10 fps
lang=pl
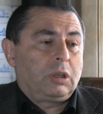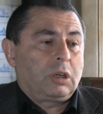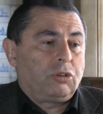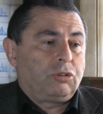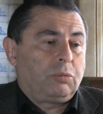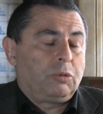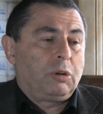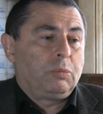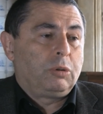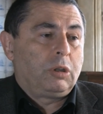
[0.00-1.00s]
taka, że w
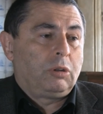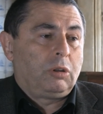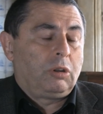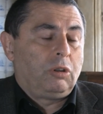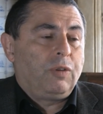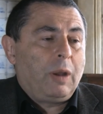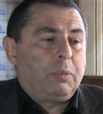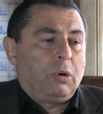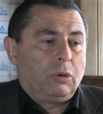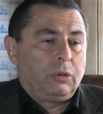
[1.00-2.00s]
ogóle były dwa
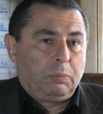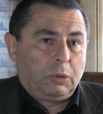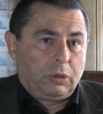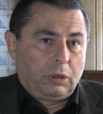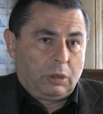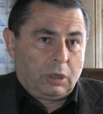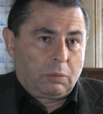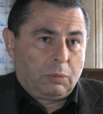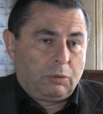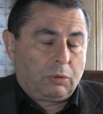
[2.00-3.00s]
pochody pod rynek,
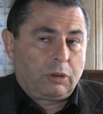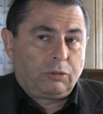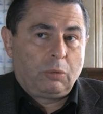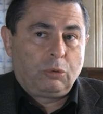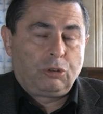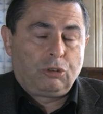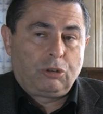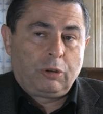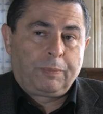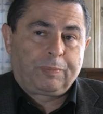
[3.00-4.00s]
bo okazało się,
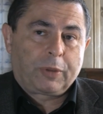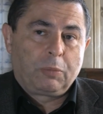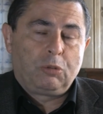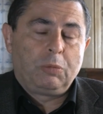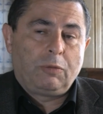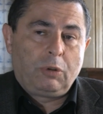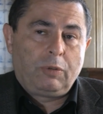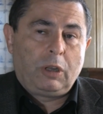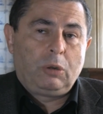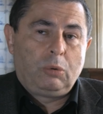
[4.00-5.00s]
że myśmy
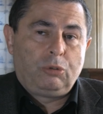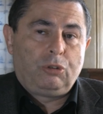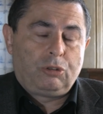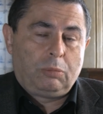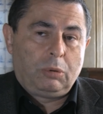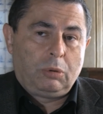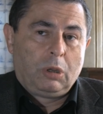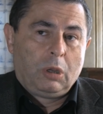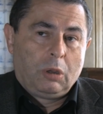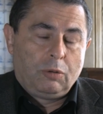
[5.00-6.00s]
nawoływali ludzi, żeby
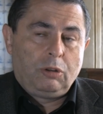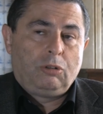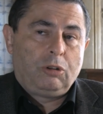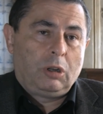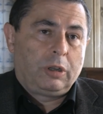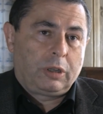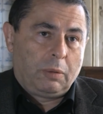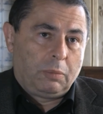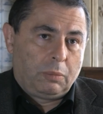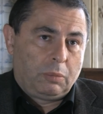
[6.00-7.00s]
w niedzielę
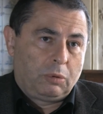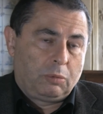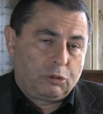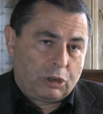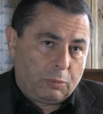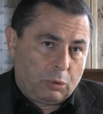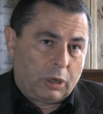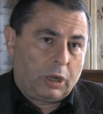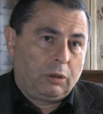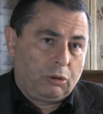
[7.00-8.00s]
tam msza była
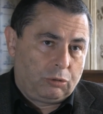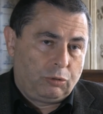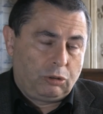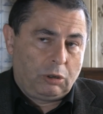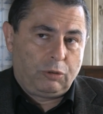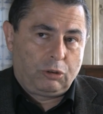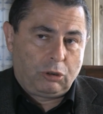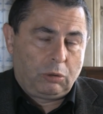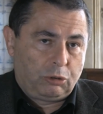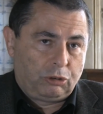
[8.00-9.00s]
rano i że w niedzielę
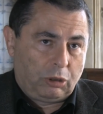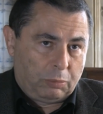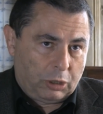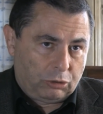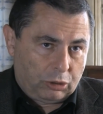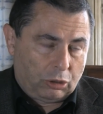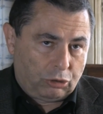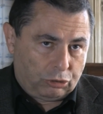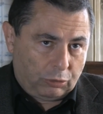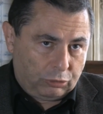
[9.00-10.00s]
wieczorem się zebrać na
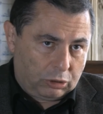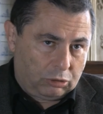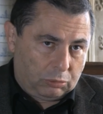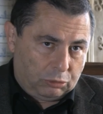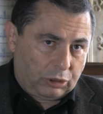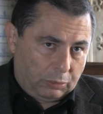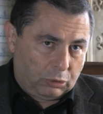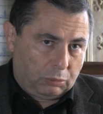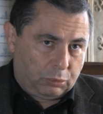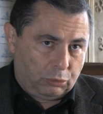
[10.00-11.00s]
Tiszewski, żeby
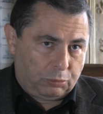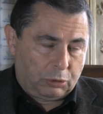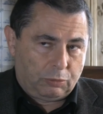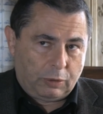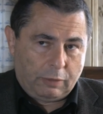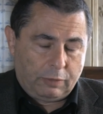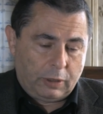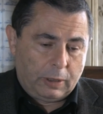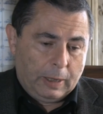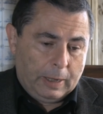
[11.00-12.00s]
stamtąd pójść pod Bawel.
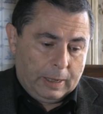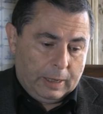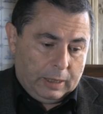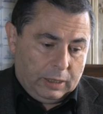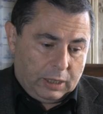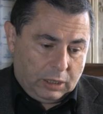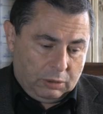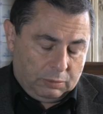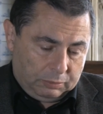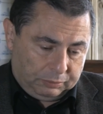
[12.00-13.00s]
I kiedy